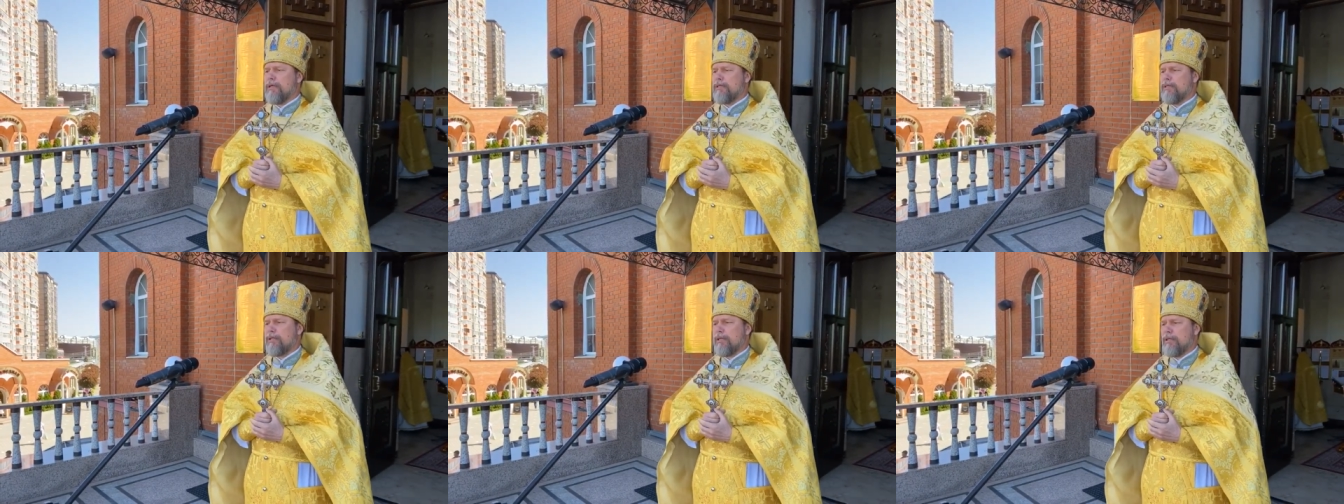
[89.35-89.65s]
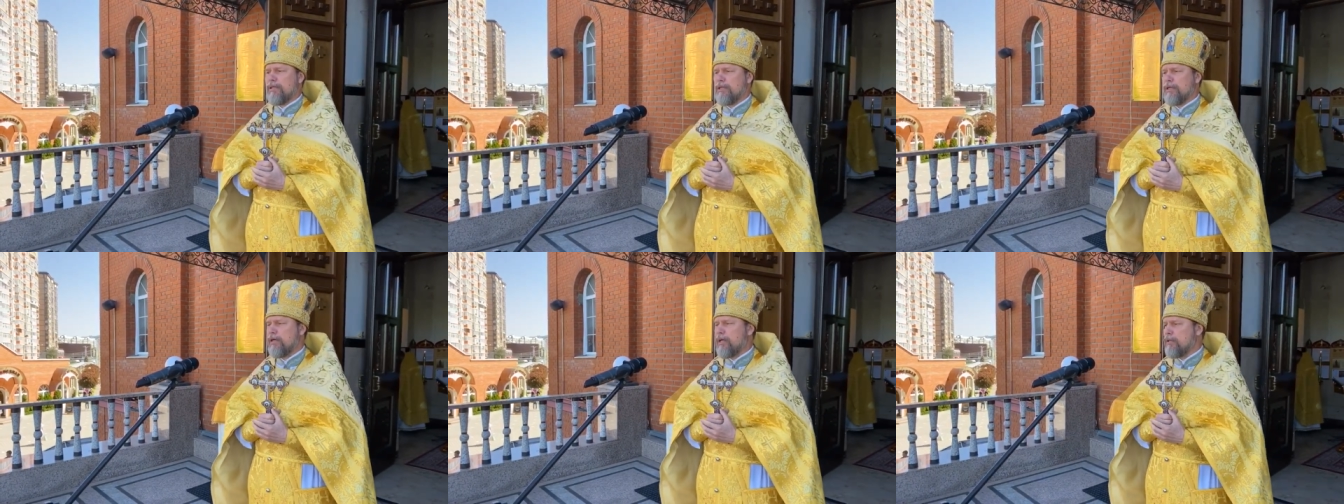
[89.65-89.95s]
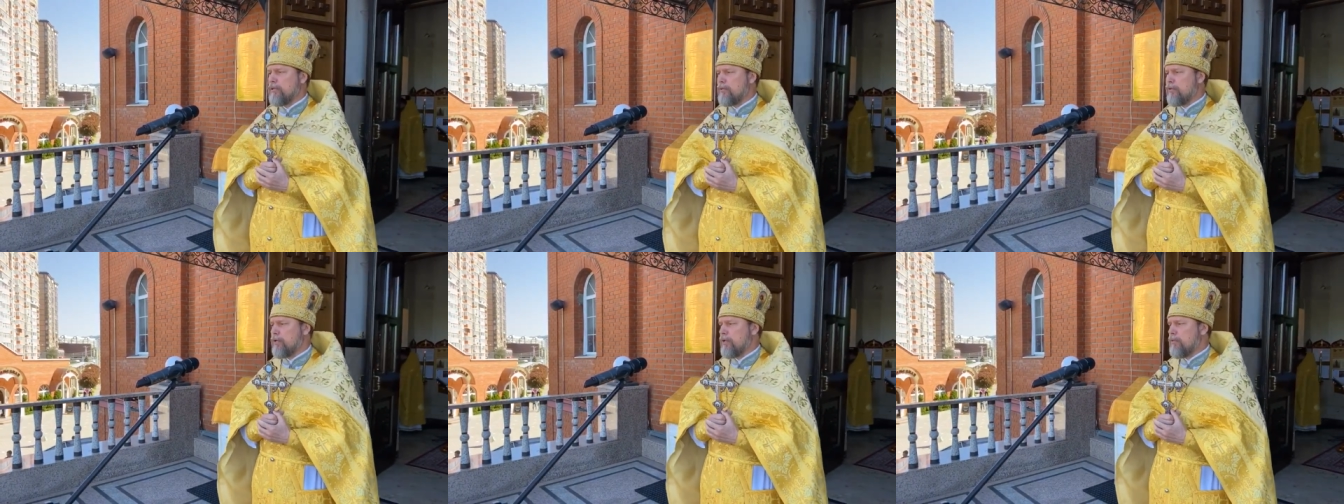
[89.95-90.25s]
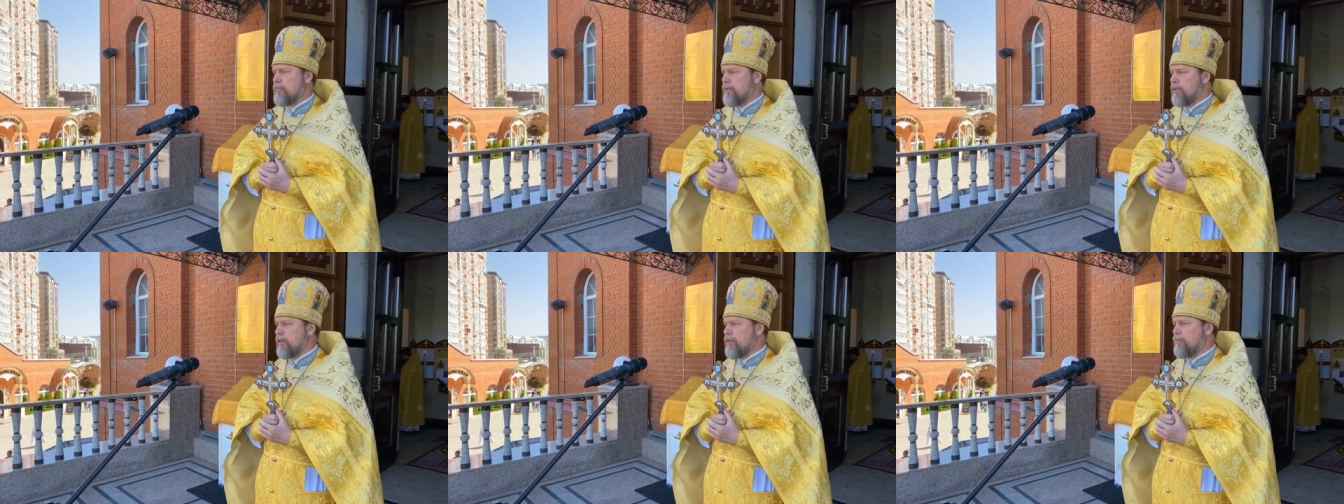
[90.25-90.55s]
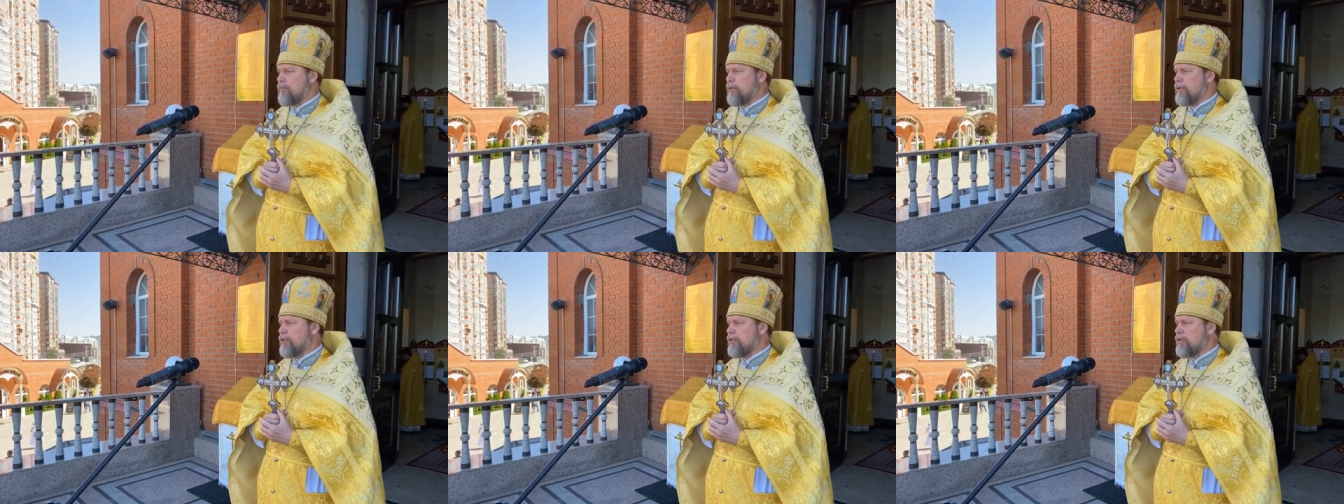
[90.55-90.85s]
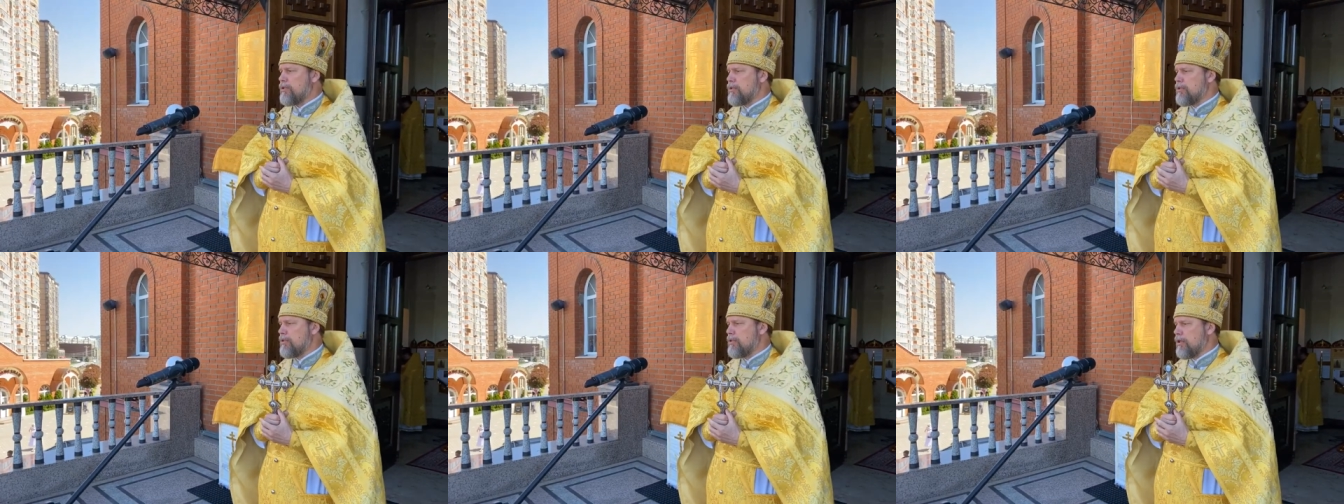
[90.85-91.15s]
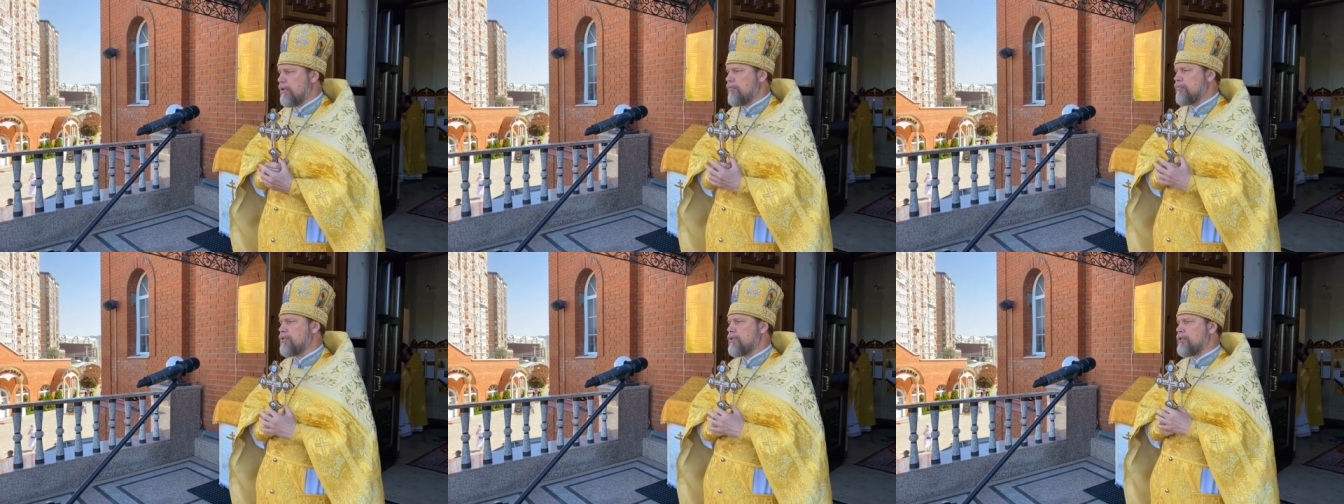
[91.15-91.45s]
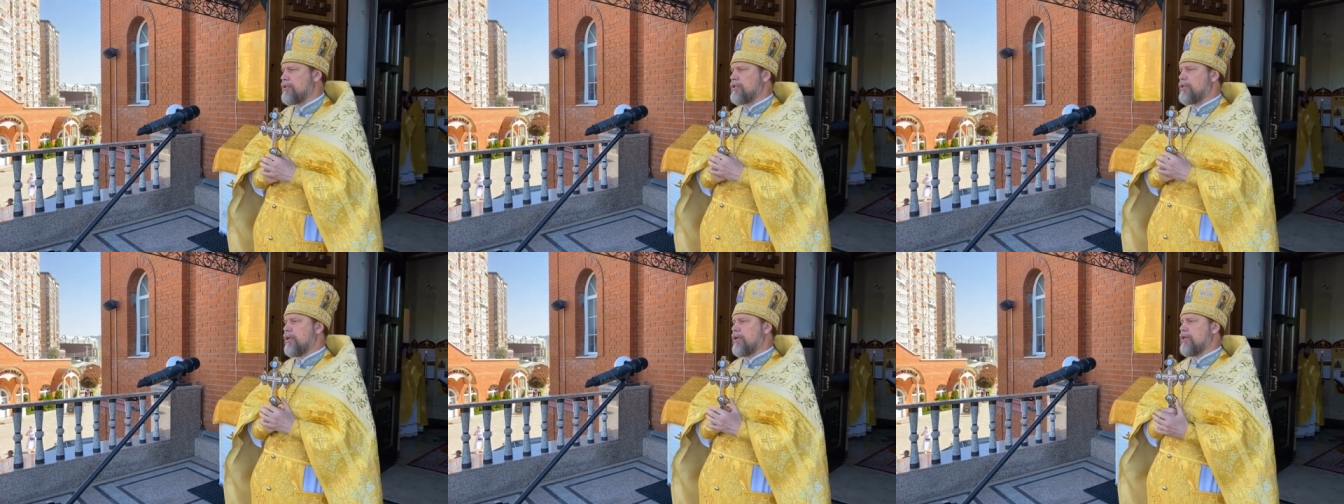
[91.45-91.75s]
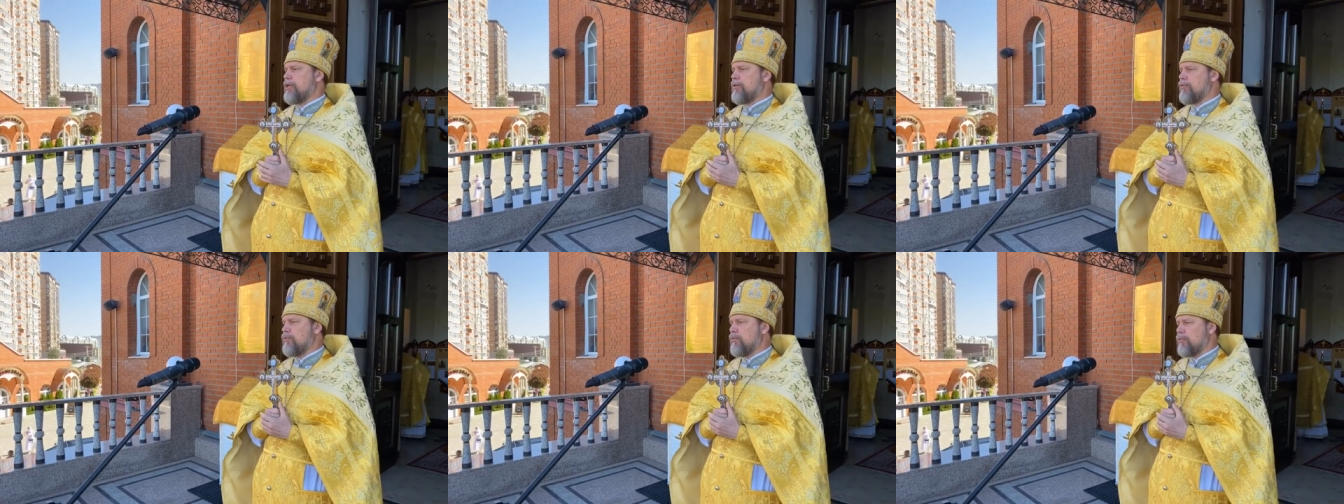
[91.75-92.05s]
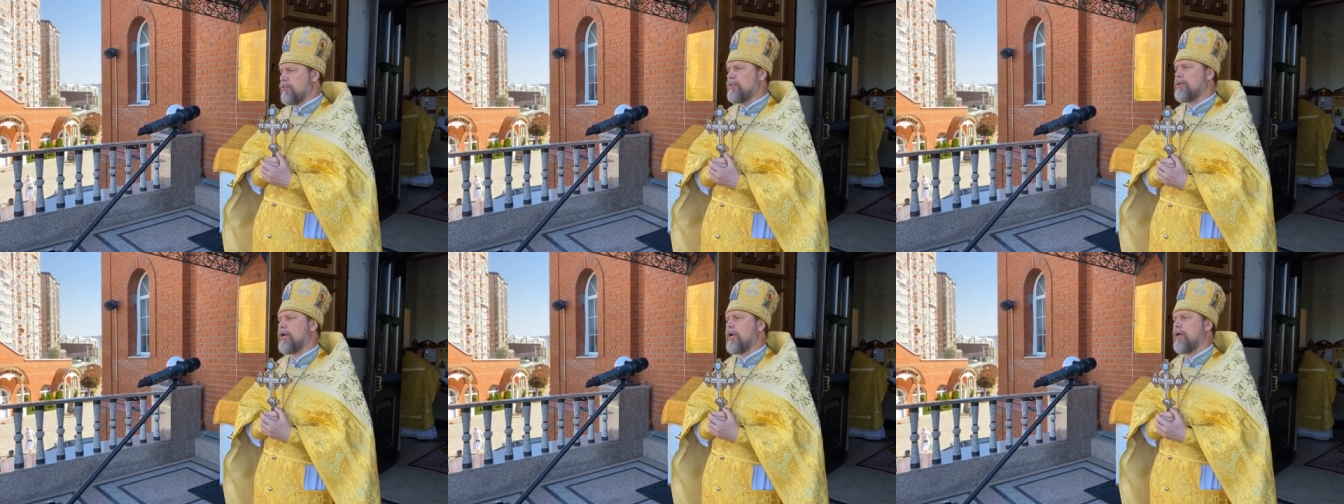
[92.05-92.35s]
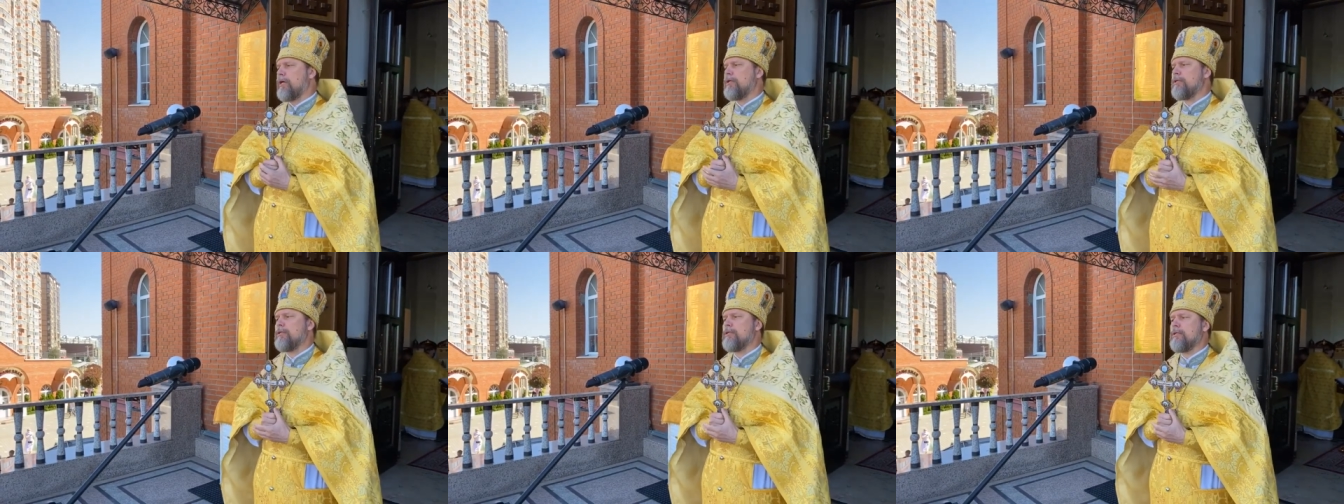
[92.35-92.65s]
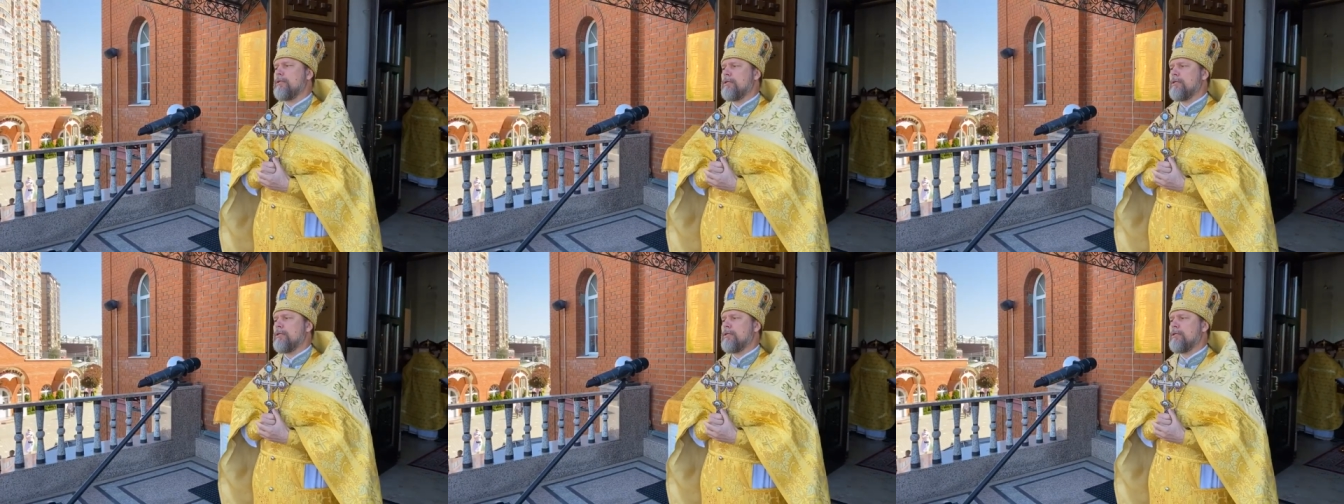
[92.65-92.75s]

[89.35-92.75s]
среди которых был причастившийся Иуда,